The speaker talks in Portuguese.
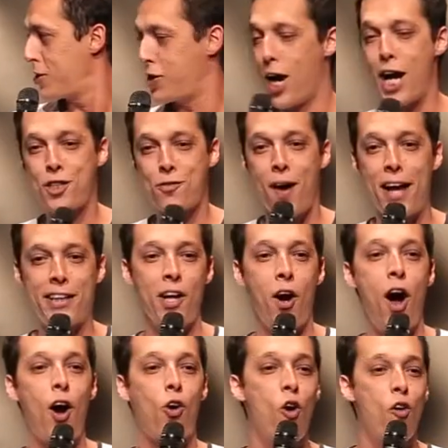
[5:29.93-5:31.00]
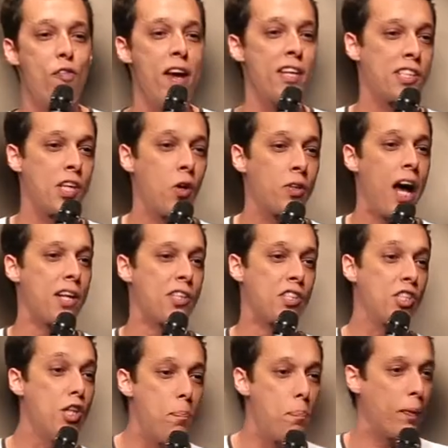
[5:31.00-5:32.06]
Você acha que vai ter uma convenção da
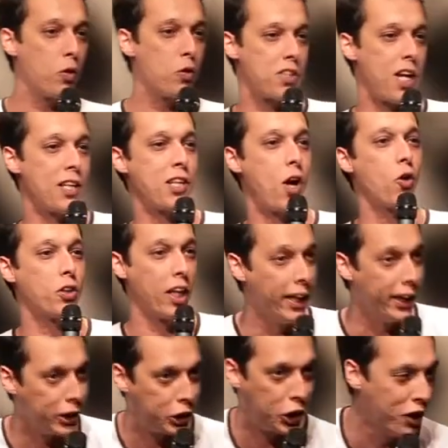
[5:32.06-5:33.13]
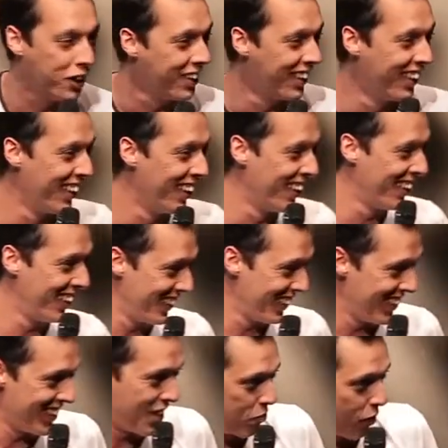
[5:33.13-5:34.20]
CIPA dos assaltantes?
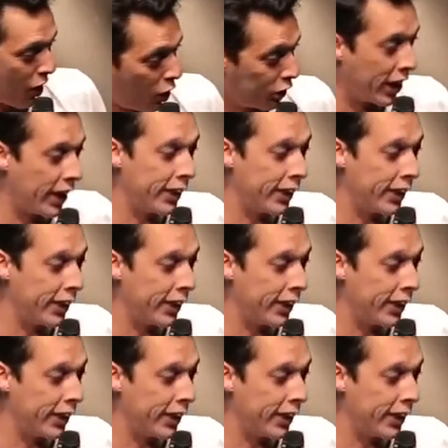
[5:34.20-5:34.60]
Falando,